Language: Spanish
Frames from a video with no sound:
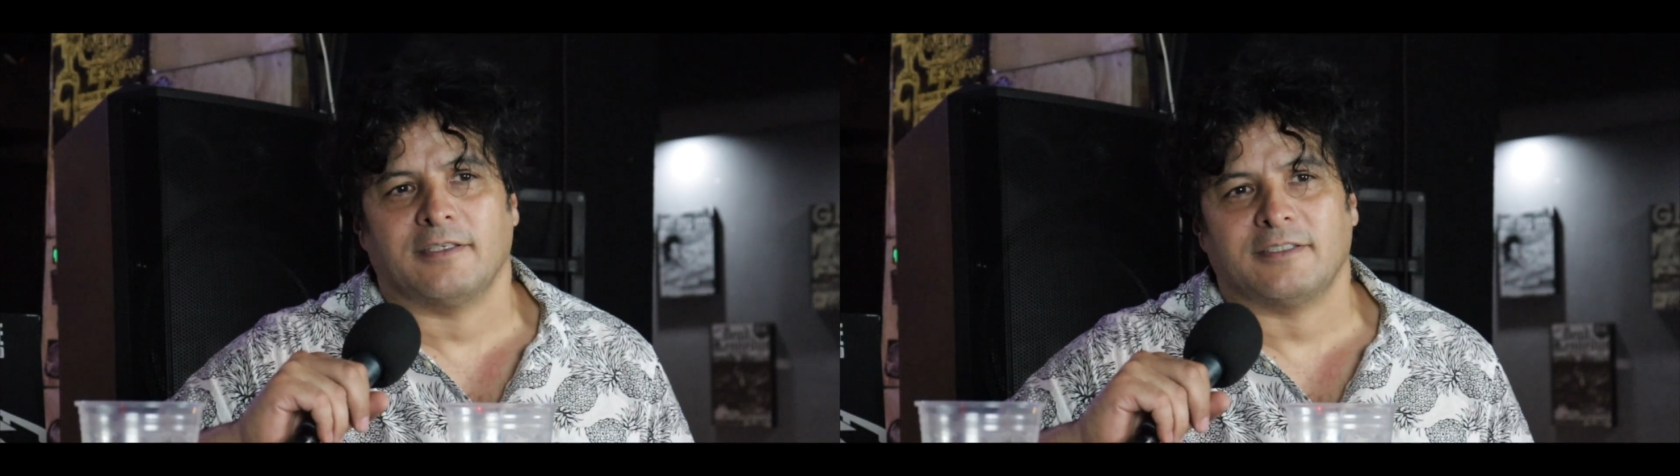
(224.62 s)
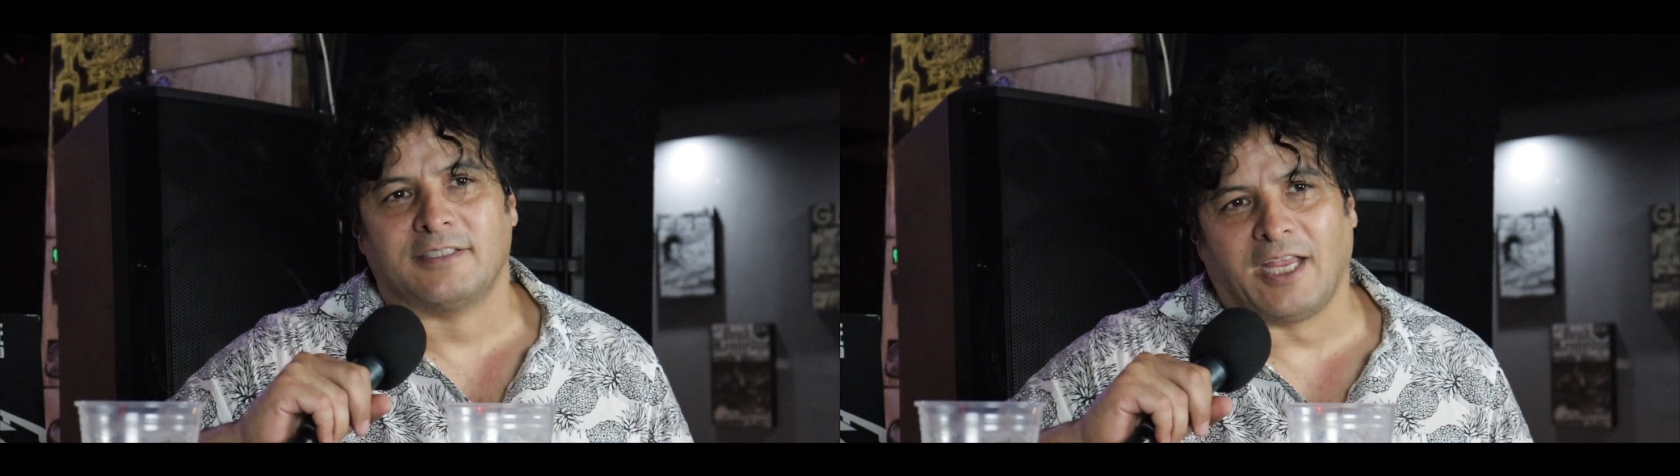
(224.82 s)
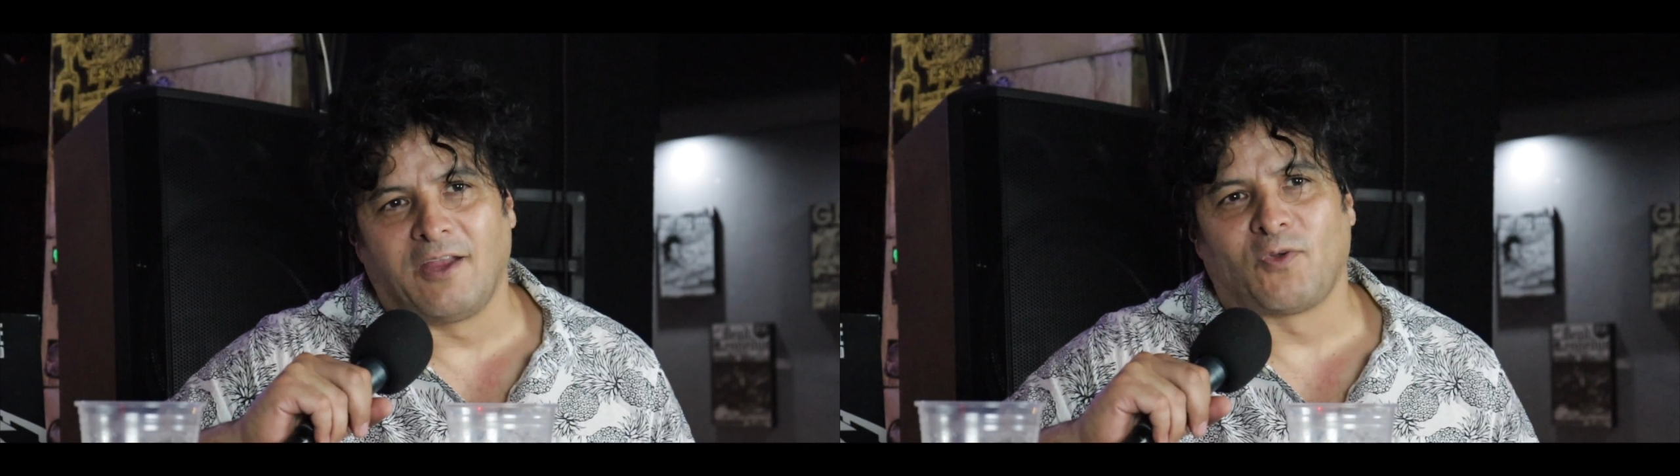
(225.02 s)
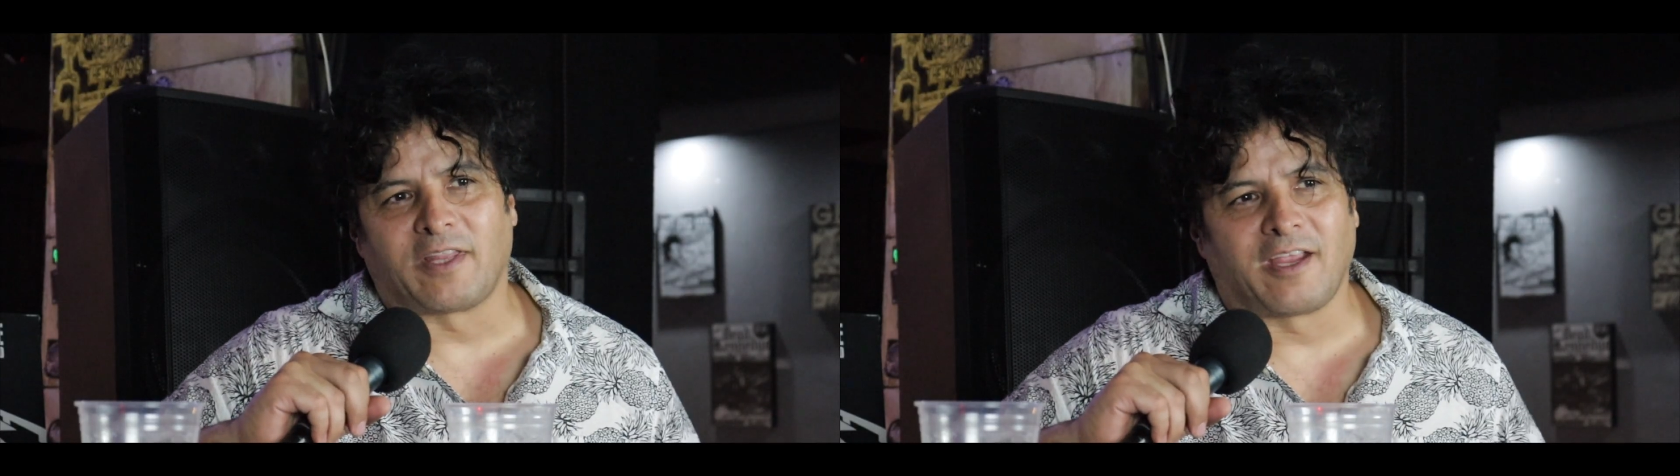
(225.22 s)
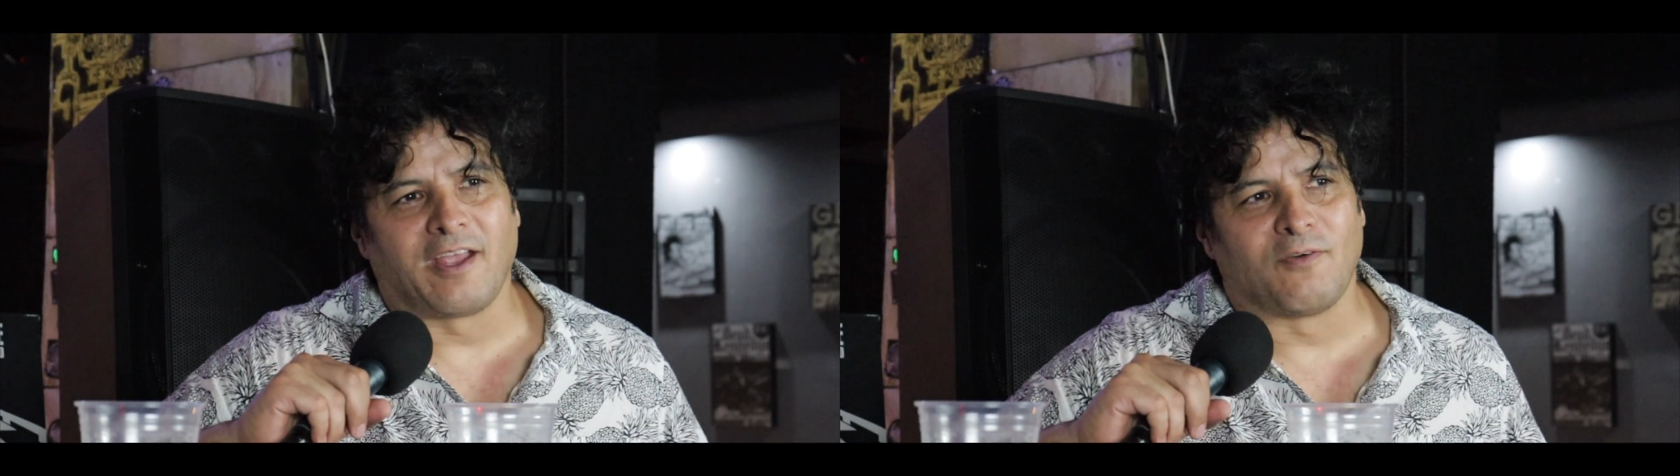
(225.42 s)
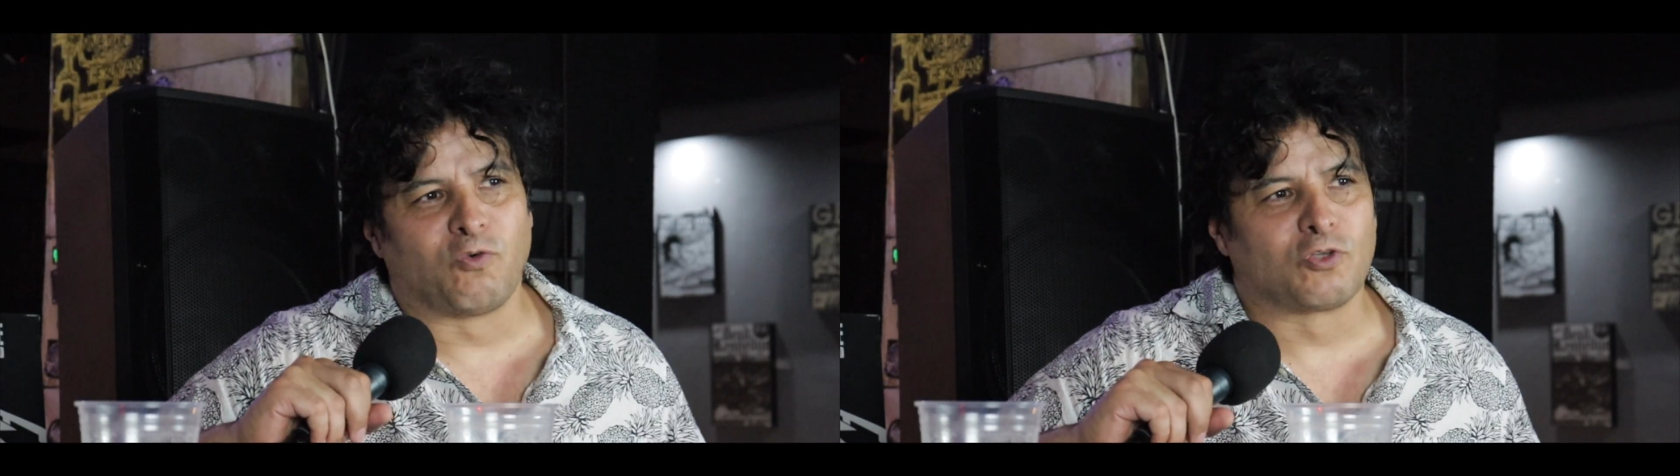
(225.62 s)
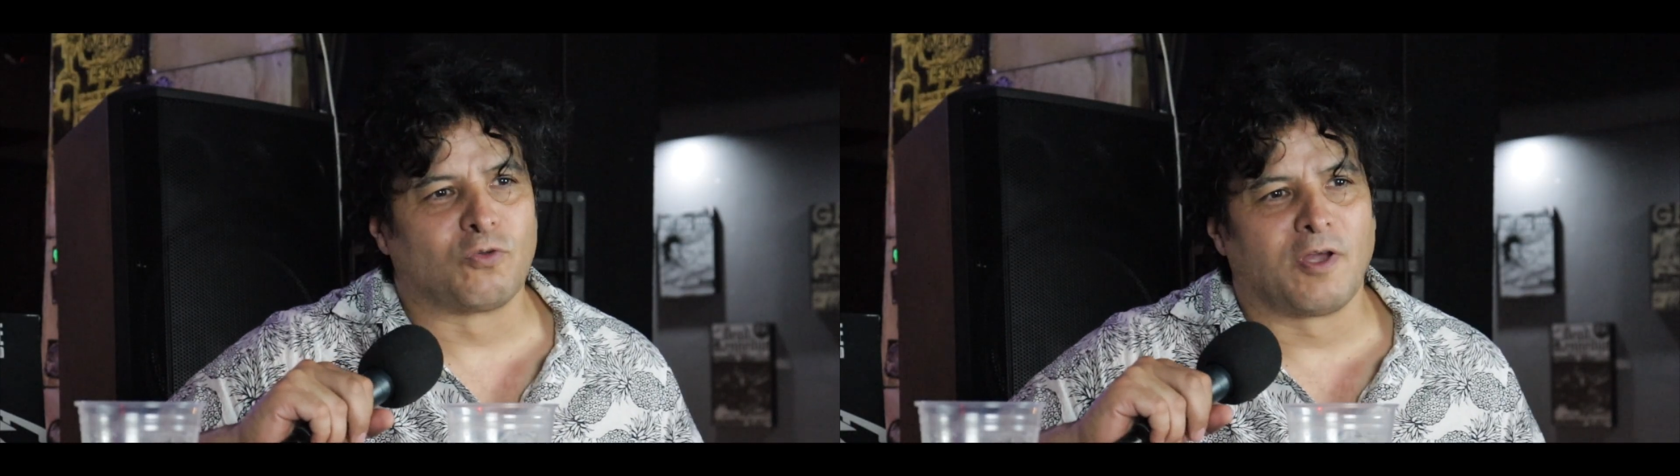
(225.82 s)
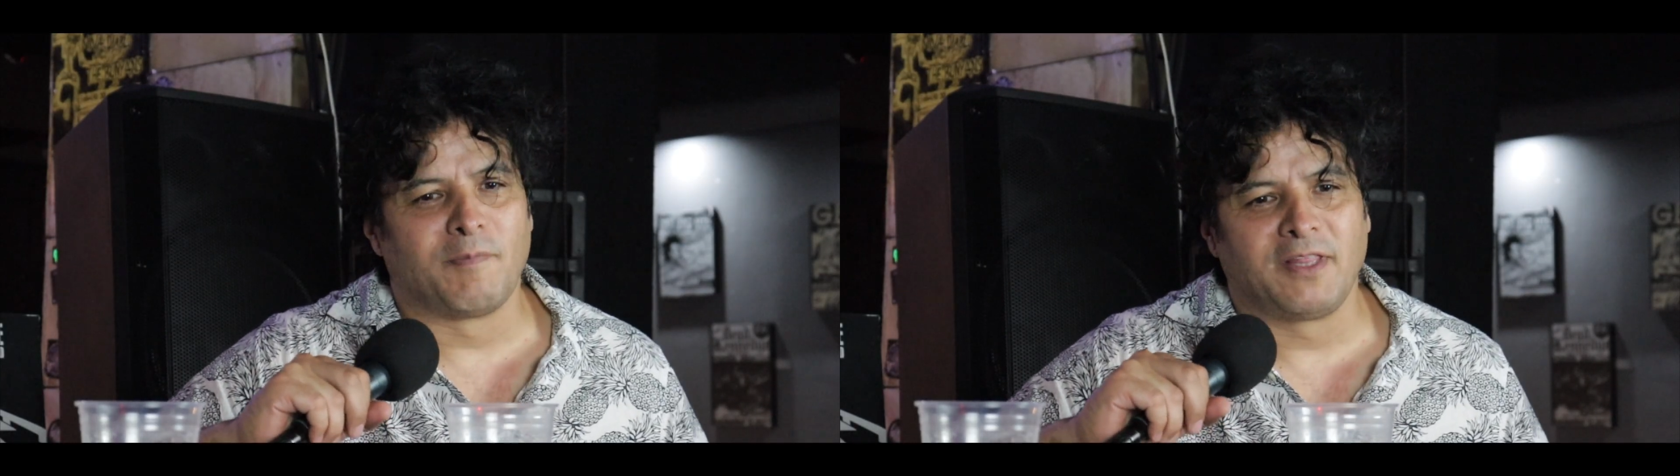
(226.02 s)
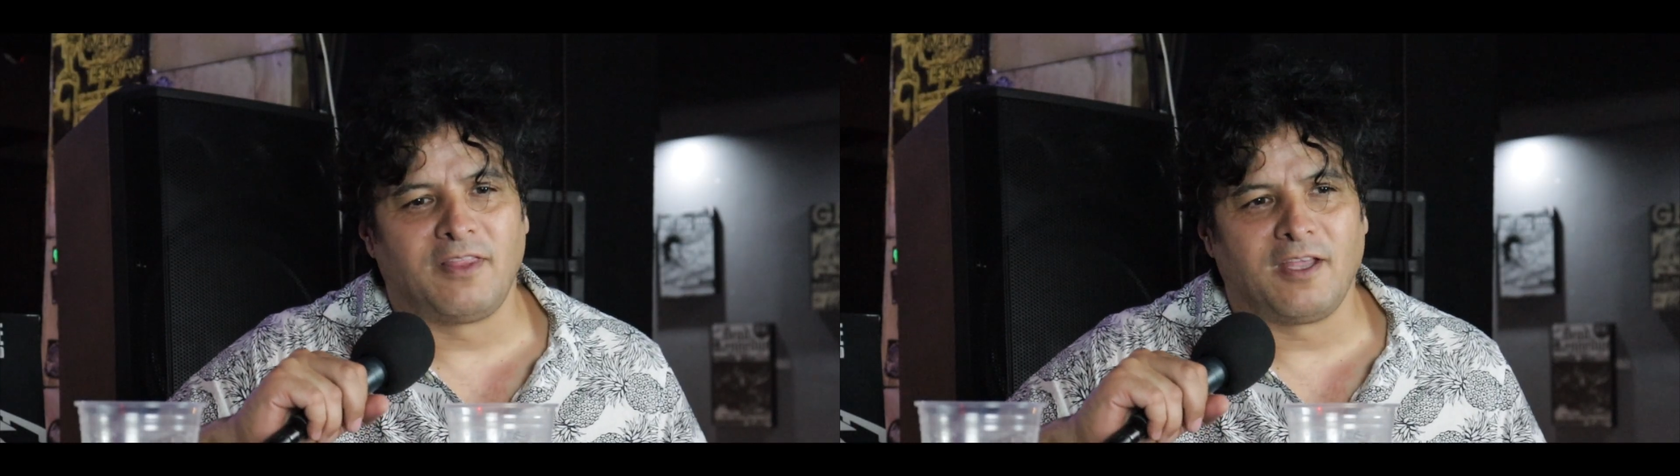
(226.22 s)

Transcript: Sí, fíjate que afortunadamente